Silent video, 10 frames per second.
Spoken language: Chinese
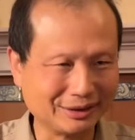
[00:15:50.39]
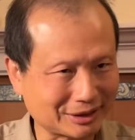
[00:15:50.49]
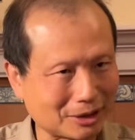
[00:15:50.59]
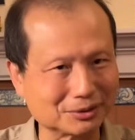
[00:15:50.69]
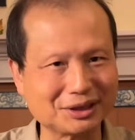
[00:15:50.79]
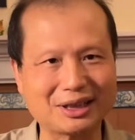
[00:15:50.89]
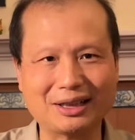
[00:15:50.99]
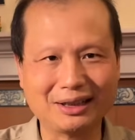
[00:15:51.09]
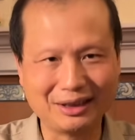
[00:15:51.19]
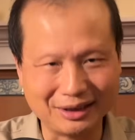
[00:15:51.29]
造假
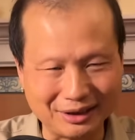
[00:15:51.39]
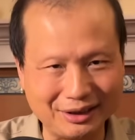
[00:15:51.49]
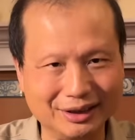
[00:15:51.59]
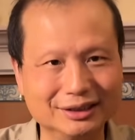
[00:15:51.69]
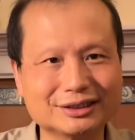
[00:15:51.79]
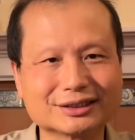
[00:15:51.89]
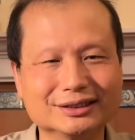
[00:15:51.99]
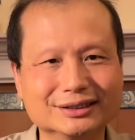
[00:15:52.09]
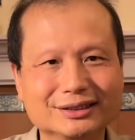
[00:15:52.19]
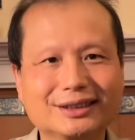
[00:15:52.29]
也
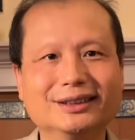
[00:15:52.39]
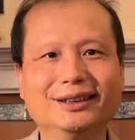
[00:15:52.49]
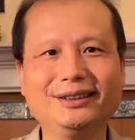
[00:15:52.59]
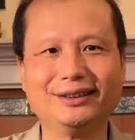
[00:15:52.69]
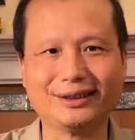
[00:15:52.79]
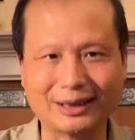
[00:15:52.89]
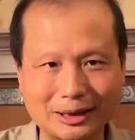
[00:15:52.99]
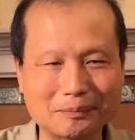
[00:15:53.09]
是可以的。